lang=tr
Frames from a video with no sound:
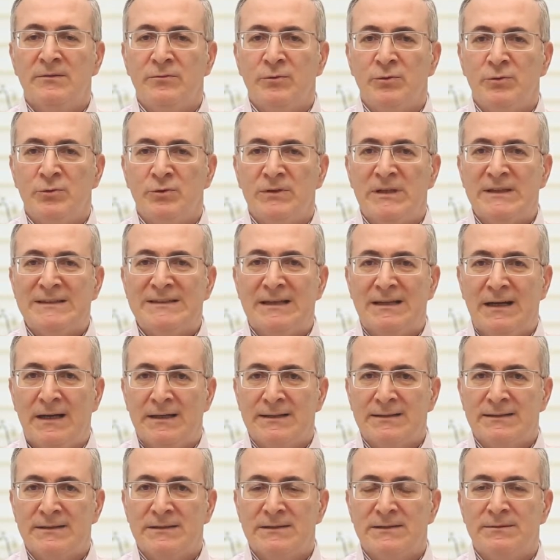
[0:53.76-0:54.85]
vücuda
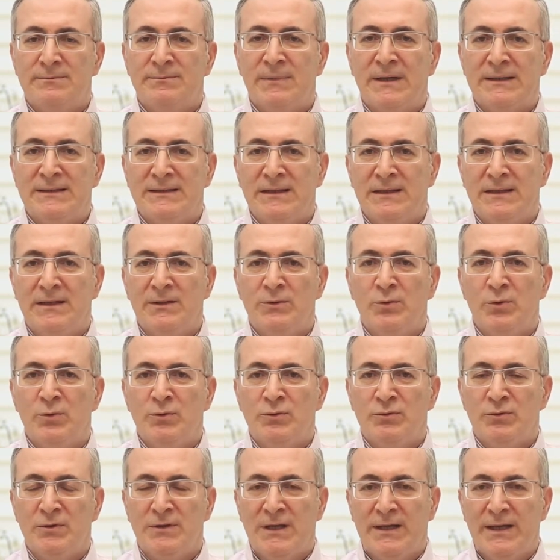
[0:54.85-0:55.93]
zararsız maddelere
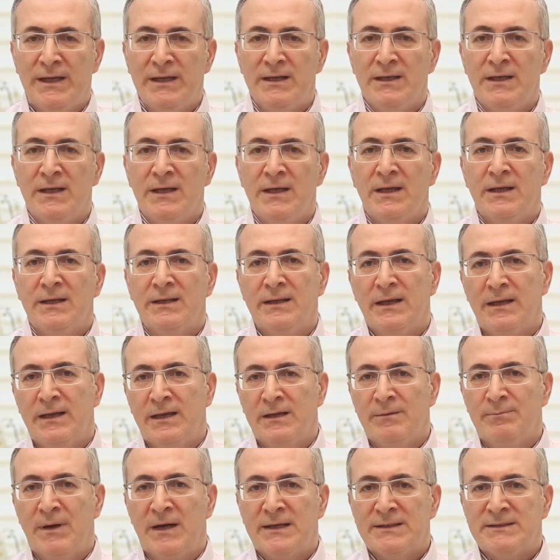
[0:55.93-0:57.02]
dönüştürülerek
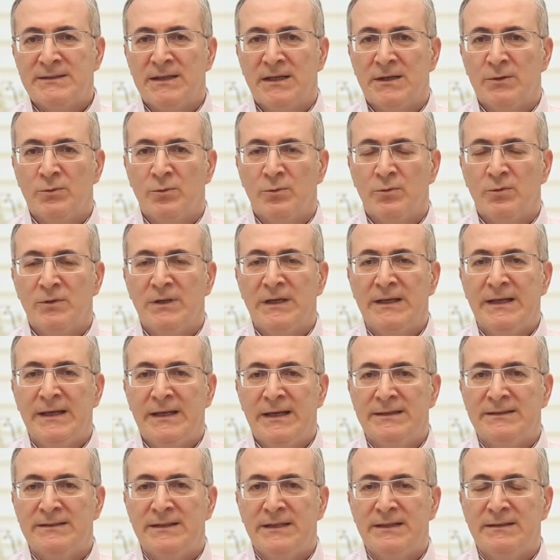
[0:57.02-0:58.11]
gerek bağırsak yoluyla
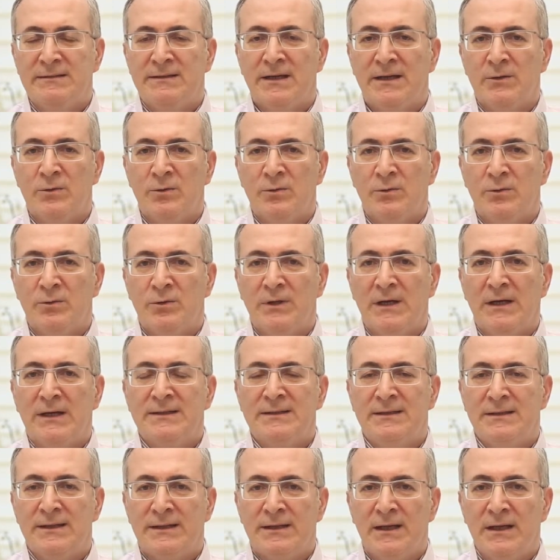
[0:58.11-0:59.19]
gerekse idrar yoluyla
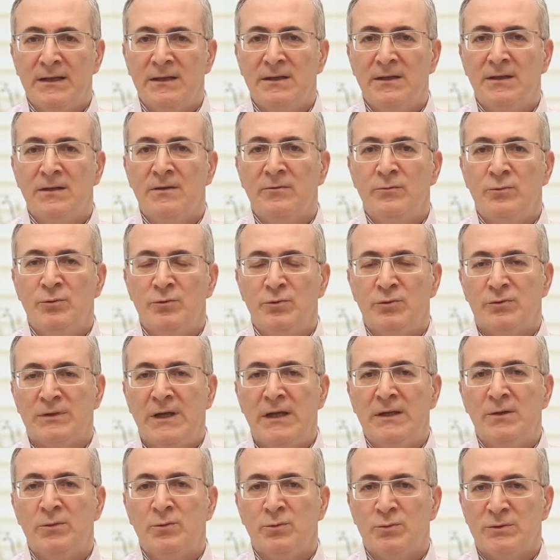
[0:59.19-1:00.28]
atılarak
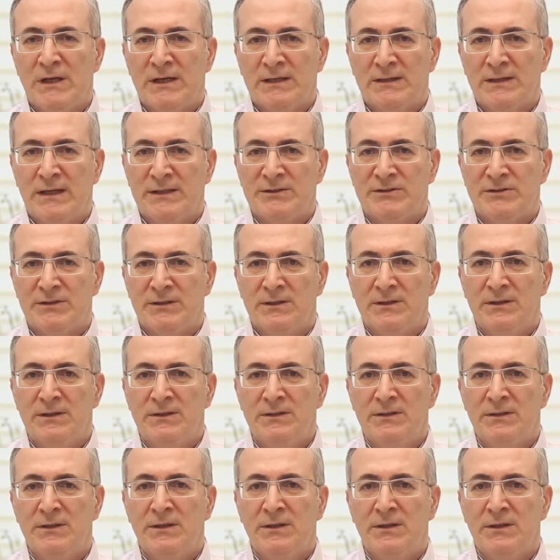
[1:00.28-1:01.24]
vücuttan uzaklaştırılır.